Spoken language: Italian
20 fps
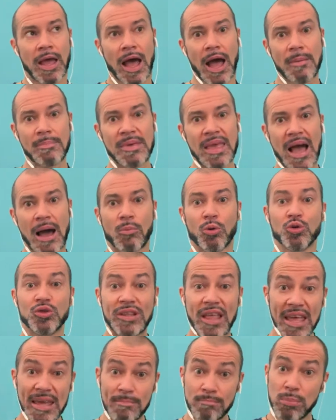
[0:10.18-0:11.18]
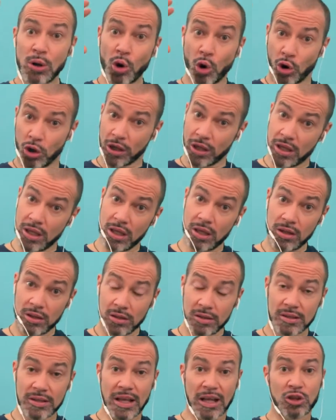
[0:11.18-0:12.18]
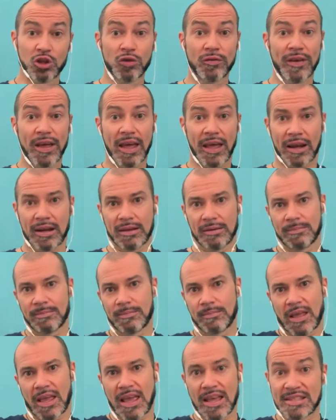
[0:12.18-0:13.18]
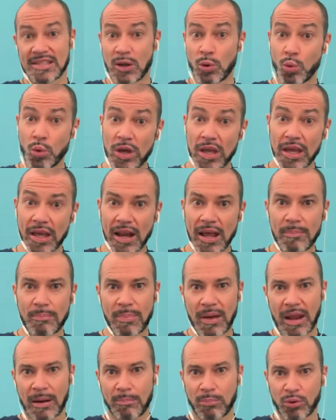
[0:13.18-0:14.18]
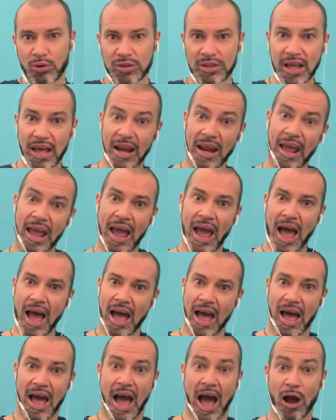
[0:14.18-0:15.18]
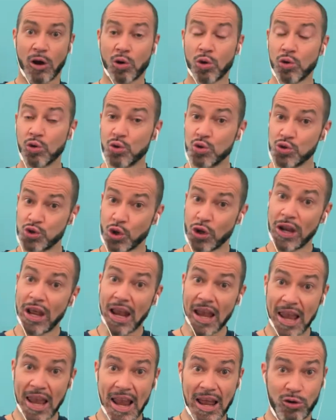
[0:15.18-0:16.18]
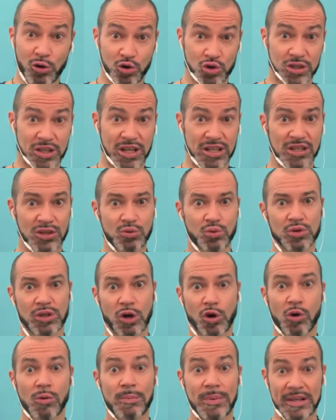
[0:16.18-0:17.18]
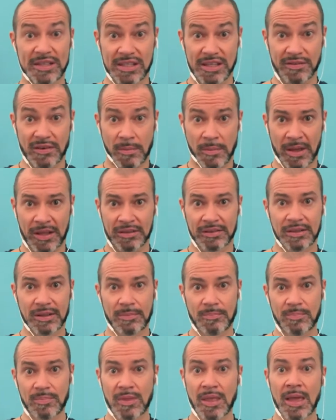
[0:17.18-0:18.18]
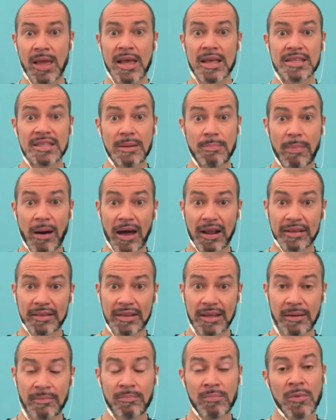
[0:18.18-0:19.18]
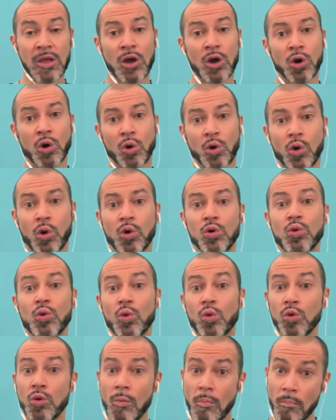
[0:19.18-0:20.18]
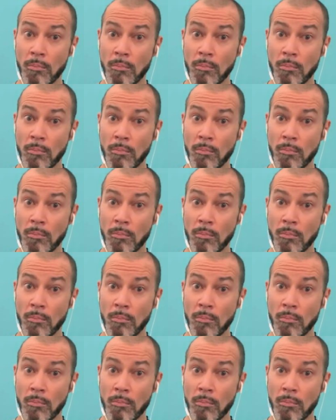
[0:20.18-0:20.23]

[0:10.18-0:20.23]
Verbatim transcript: Abbiamo dei blocchi da dover eseguire per portare a, a conclusione la nostra seduta complessivamente. Si parte con un